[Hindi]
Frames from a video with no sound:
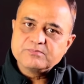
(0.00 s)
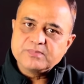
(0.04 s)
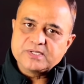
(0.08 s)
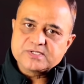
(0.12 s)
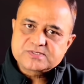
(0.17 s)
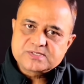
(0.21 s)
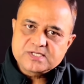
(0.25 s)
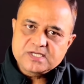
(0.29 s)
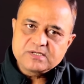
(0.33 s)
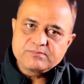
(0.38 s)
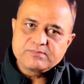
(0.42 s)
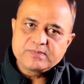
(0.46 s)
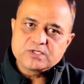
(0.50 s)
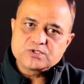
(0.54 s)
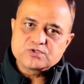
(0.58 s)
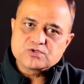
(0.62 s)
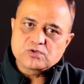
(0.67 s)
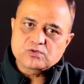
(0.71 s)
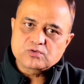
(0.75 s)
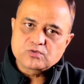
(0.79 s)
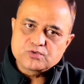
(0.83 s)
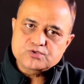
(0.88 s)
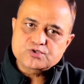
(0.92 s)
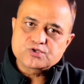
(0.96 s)
भसीन में
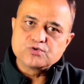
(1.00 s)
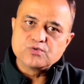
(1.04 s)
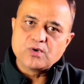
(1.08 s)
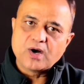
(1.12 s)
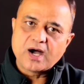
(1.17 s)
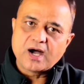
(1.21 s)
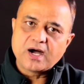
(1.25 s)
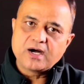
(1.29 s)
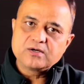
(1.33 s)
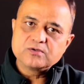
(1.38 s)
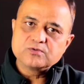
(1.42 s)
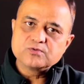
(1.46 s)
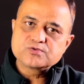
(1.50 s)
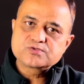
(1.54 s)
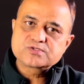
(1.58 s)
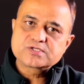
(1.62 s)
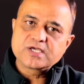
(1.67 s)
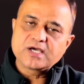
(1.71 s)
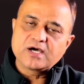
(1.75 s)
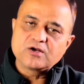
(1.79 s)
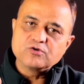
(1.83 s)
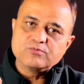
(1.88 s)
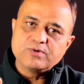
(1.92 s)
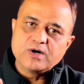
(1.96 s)
जो कुछ हुआ
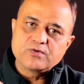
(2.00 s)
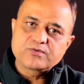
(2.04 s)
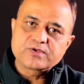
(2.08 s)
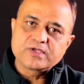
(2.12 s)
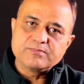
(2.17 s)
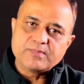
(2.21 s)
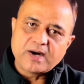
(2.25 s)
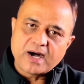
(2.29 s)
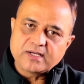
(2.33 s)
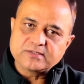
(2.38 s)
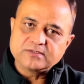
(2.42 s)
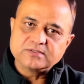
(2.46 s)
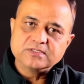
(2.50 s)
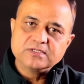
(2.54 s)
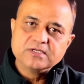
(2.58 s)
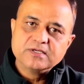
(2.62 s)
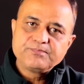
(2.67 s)
उसके अनुभव के बाद